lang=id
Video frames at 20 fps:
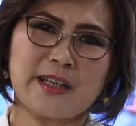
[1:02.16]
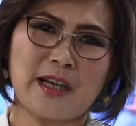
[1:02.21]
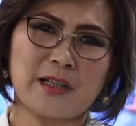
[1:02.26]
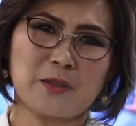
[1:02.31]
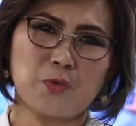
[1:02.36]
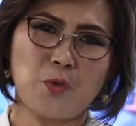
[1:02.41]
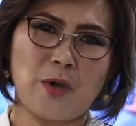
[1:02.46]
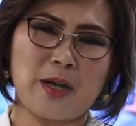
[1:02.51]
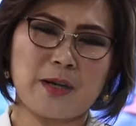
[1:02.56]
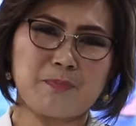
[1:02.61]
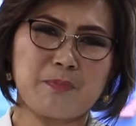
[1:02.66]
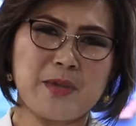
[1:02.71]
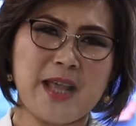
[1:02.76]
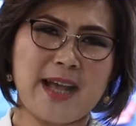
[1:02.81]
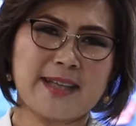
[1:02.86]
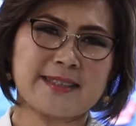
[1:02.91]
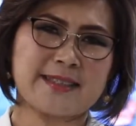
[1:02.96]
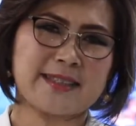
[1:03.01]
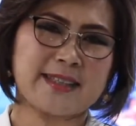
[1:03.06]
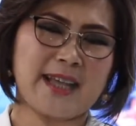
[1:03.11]
yang luar
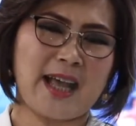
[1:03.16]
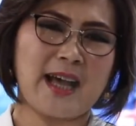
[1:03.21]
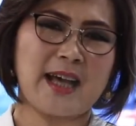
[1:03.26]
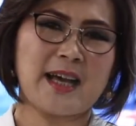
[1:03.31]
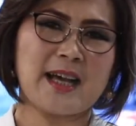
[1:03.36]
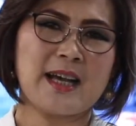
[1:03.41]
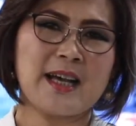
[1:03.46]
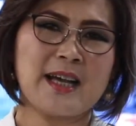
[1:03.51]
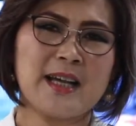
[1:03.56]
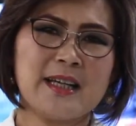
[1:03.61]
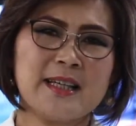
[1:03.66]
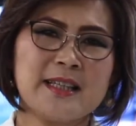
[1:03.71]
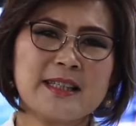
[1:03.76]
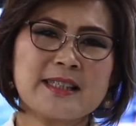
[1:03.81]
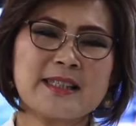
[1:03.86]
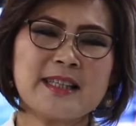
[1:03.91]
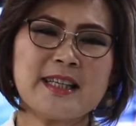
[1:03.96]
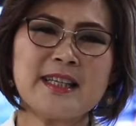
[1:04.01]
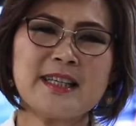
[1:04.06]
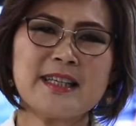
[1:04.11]
biasa
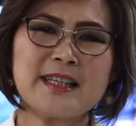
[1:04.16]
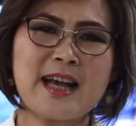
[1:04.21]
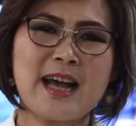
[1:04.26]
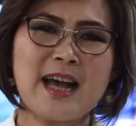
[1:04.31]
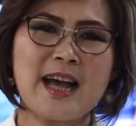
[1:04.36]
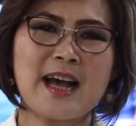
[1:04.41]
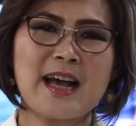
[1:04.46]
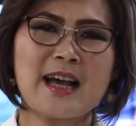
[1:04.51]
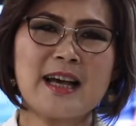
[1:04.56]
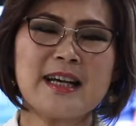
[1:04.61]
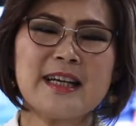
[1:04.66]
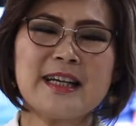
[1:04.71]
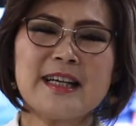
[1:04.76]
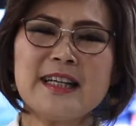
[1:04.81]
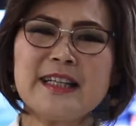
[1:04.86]
sehingga